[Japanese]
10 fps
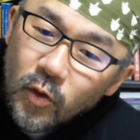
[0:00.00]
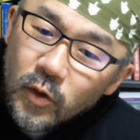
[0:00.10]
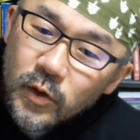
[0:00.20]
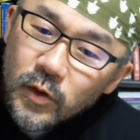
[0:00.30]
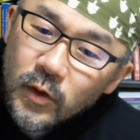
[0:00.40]
を
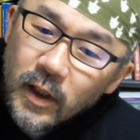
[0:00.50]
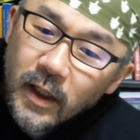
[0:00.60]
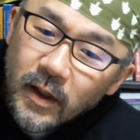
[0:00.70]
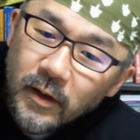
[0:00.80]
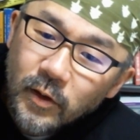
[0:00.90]
するる
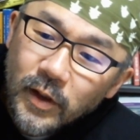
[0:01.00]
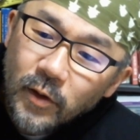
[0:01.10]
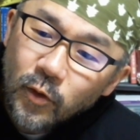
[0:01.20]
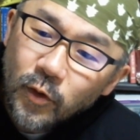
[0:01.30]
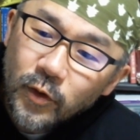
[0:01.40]
かっていう
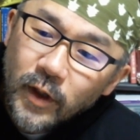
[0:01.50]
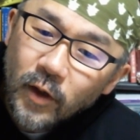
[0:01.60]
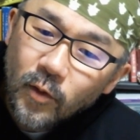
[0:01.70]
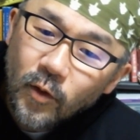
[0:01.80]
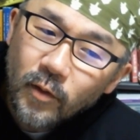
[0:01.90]
ことを言うけど
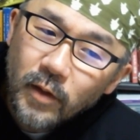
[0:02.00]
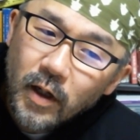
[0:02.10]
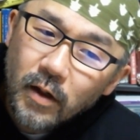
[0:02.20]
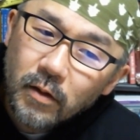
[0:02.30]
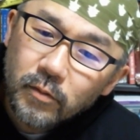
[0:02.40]
も、
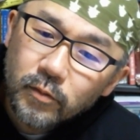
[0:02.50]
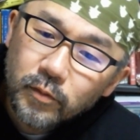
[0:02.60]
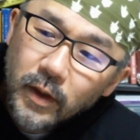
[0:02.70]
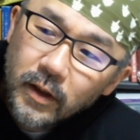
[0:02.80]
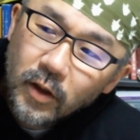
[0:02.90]
まあ、
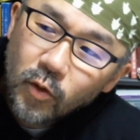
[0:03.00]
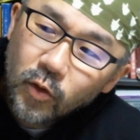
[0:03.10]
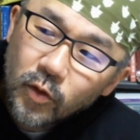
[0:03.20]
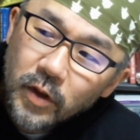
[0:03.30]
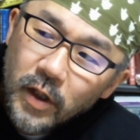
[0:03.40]
バカなこ
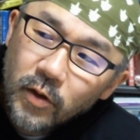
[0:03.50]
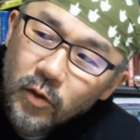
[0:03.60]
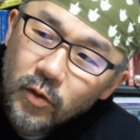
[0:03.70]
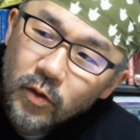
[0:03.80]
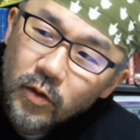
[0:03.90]
とっていう
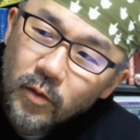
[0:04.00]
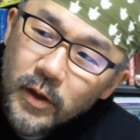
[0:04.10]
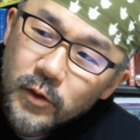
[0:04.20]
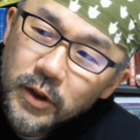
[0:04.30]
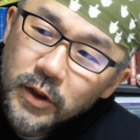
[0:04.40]
のを、まあ
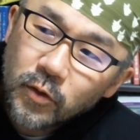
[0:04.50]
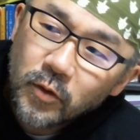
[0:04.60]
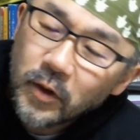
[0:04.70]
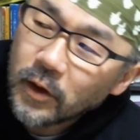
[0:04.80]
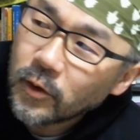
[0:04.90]
少しこ
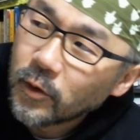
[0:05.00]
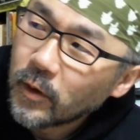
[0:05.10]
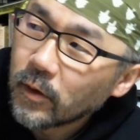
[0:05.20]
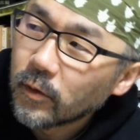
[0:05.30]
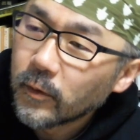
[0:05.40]
う、なんていうの、あ
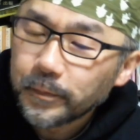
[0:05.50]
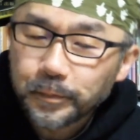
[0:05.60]
の、